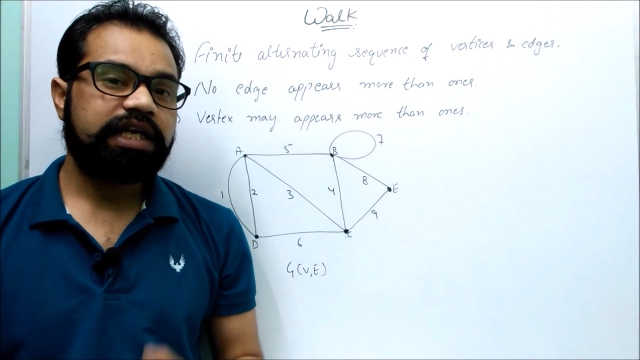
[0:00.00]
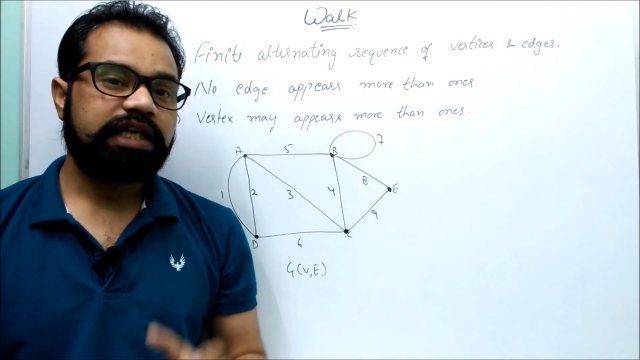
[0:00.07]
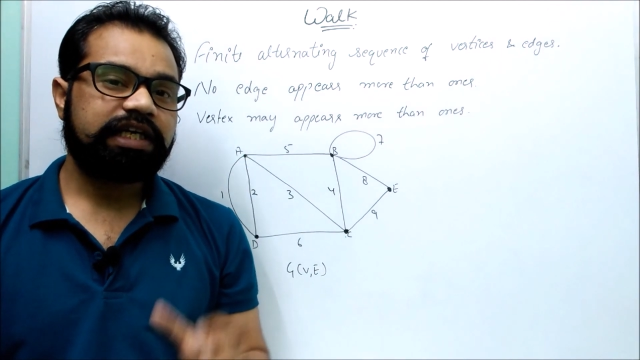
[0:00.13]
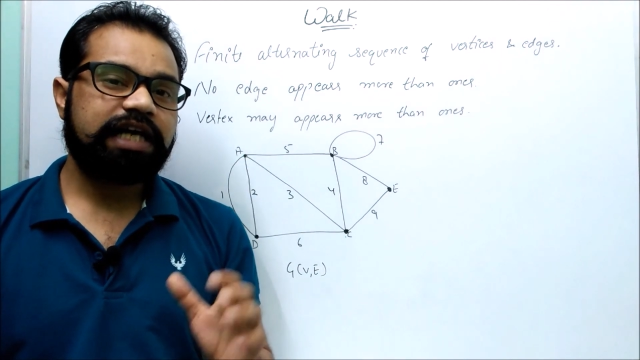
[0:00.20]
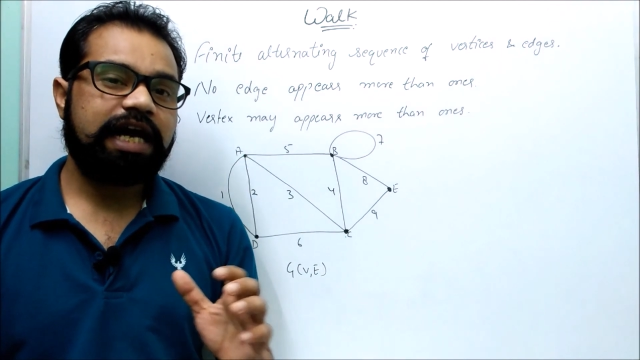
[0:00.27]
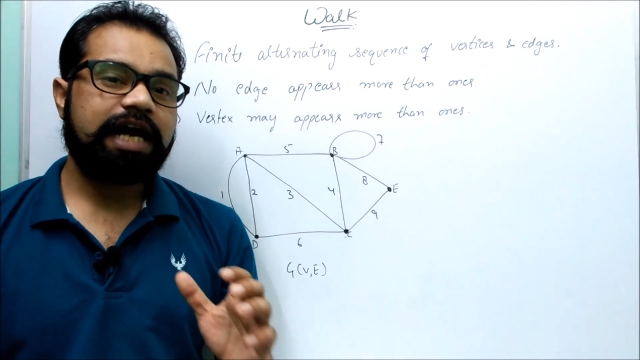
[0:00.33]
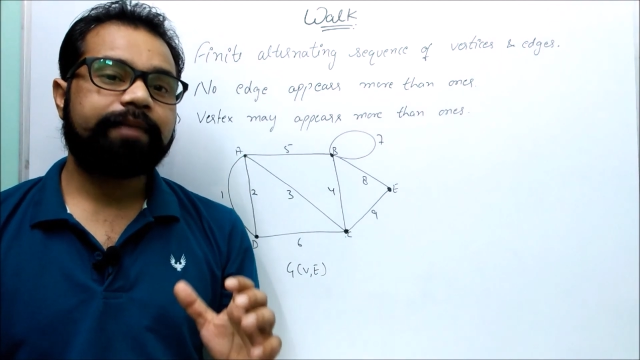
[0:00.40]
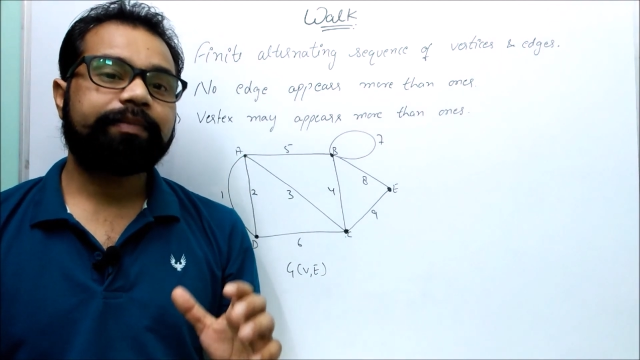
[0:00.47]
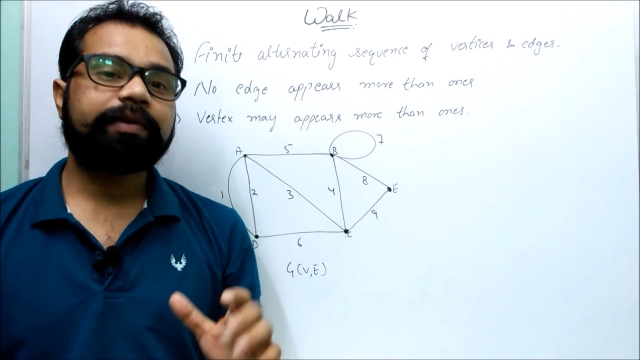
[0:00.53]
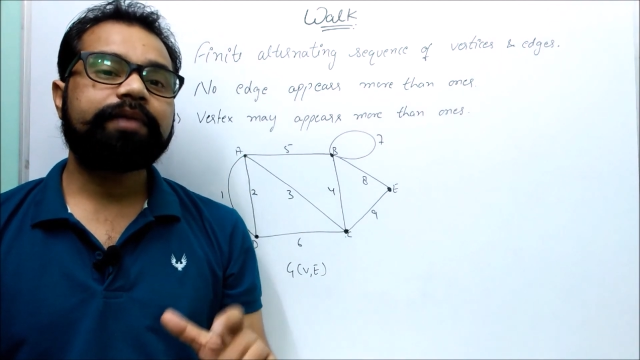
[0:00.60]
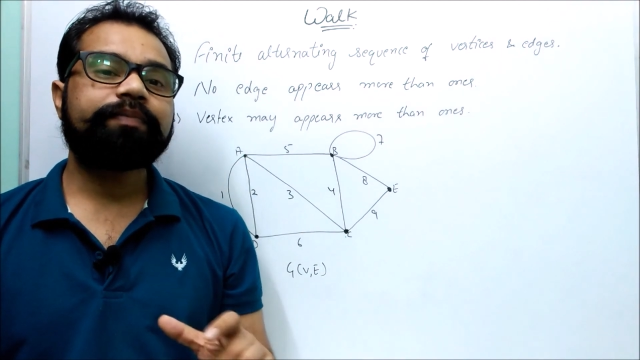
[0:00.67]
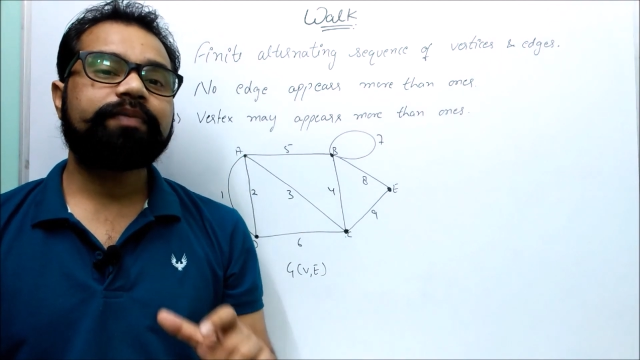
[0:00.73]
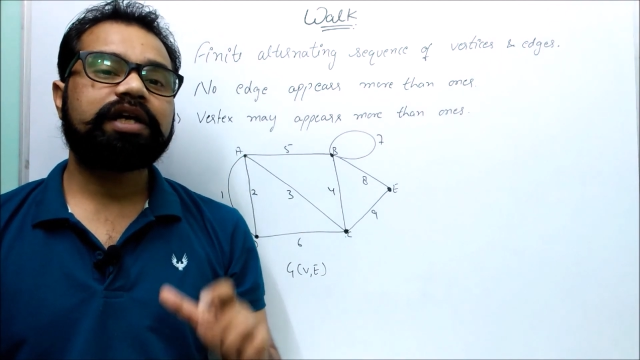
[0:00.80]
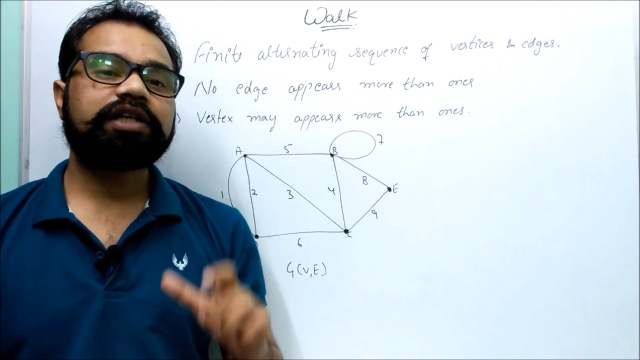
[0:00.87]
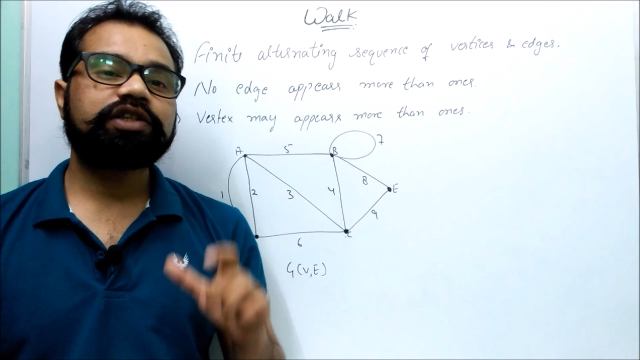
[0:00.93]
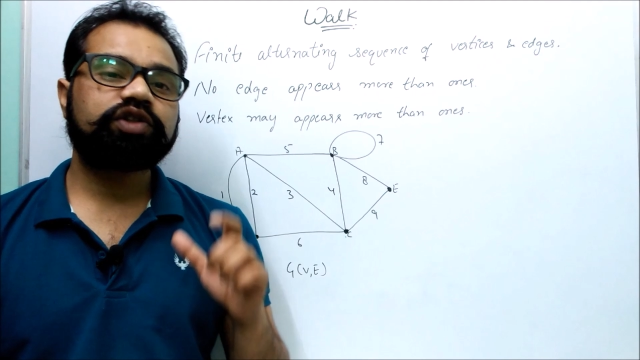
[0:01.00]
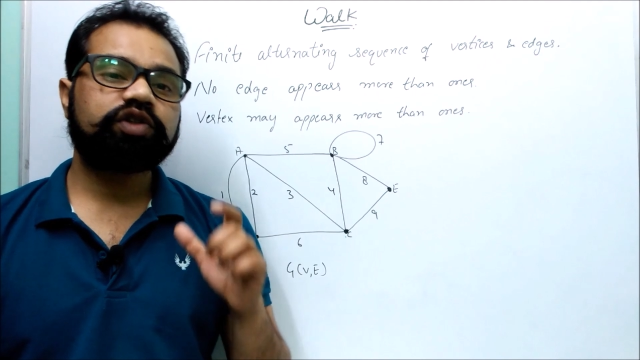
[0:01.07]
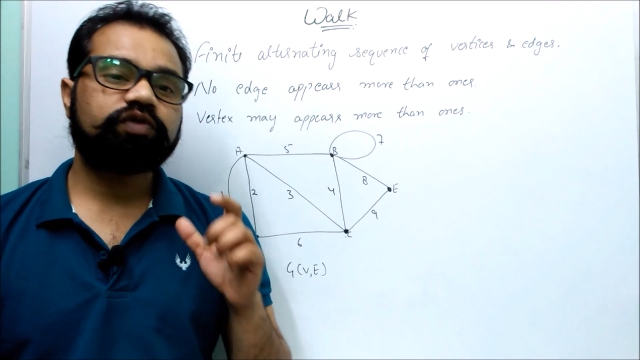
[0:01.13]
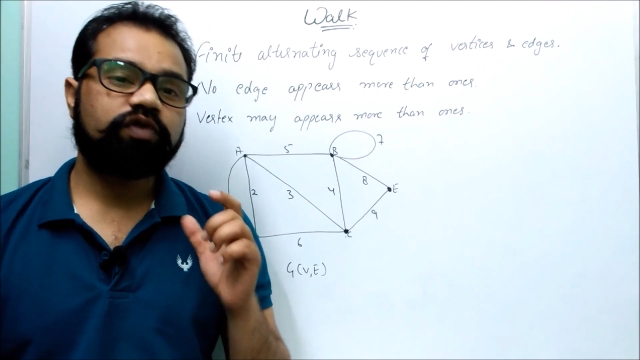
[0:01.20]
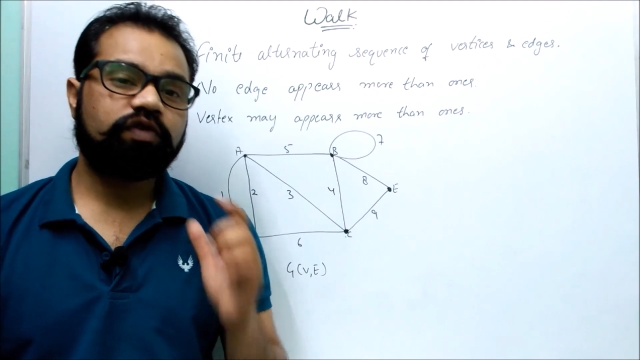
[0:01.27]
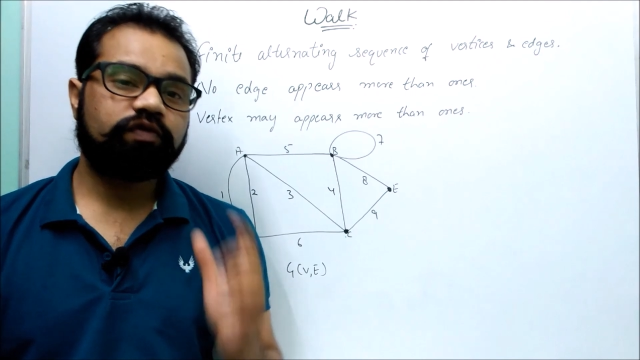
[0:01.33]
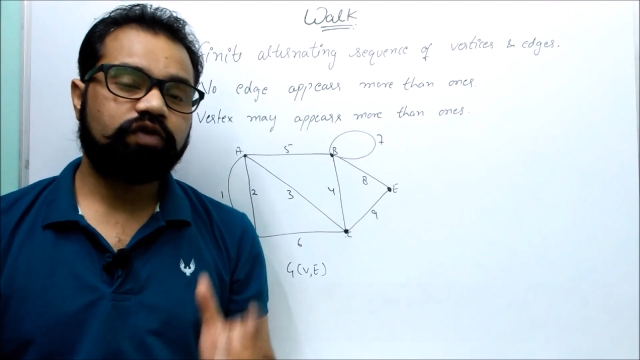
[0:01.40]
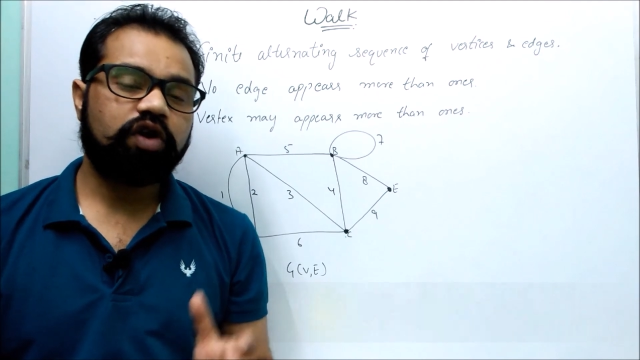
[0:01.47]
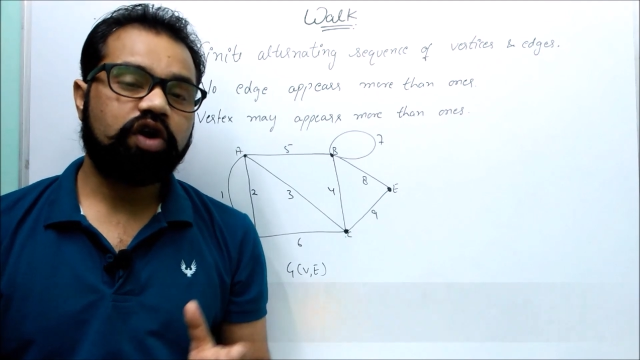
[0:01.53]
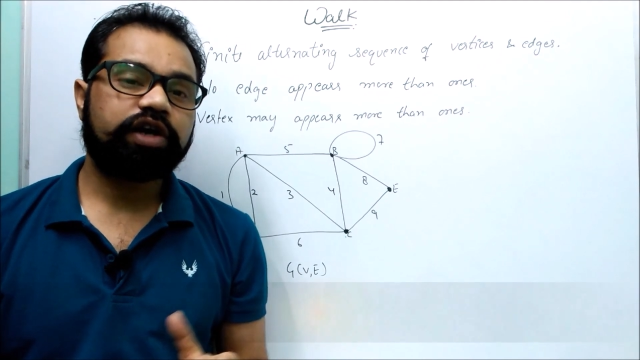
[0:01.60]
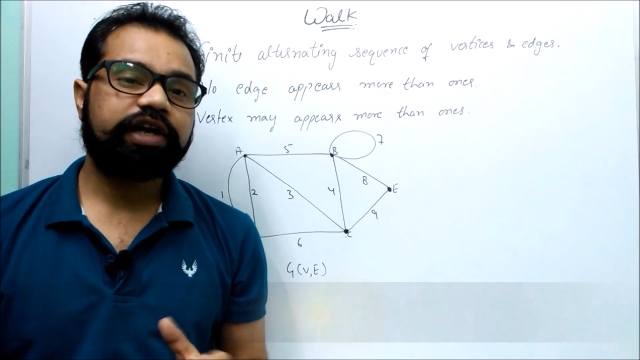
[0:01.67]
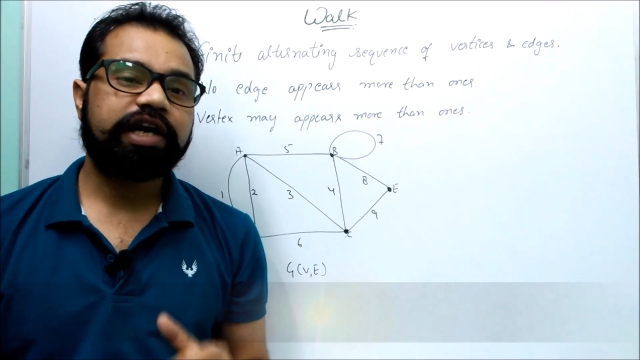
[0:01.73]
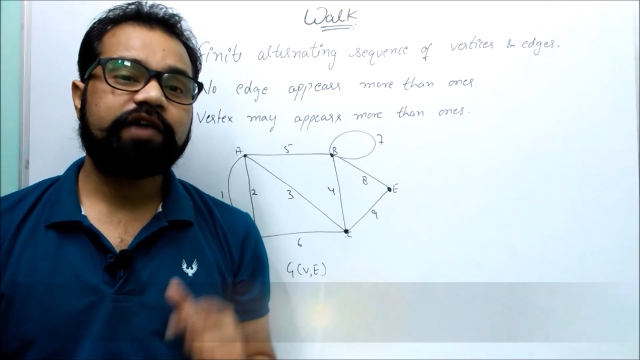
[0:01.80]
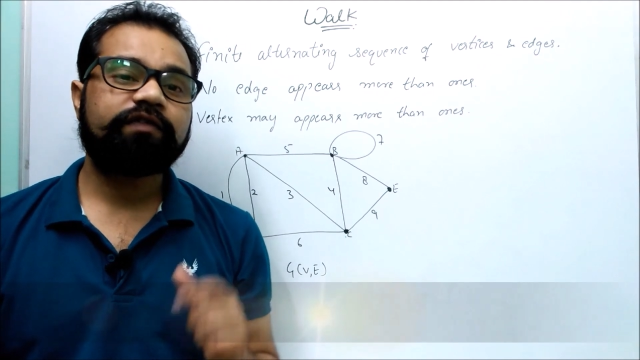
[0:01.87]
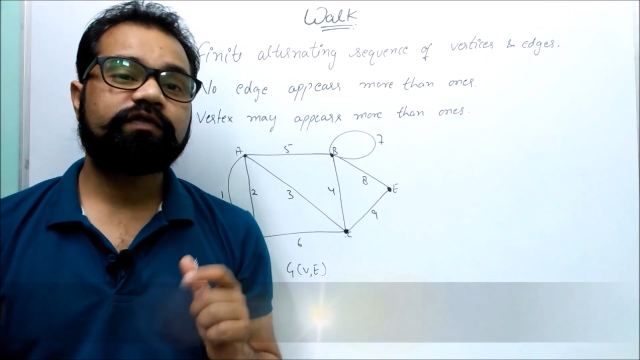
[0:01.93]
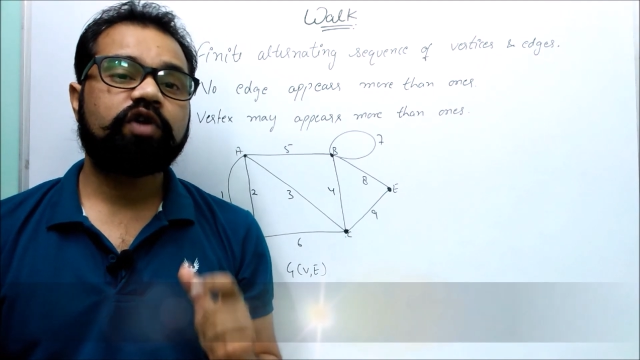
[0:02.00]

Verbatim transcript: कि आपके पास जो वो वॉक है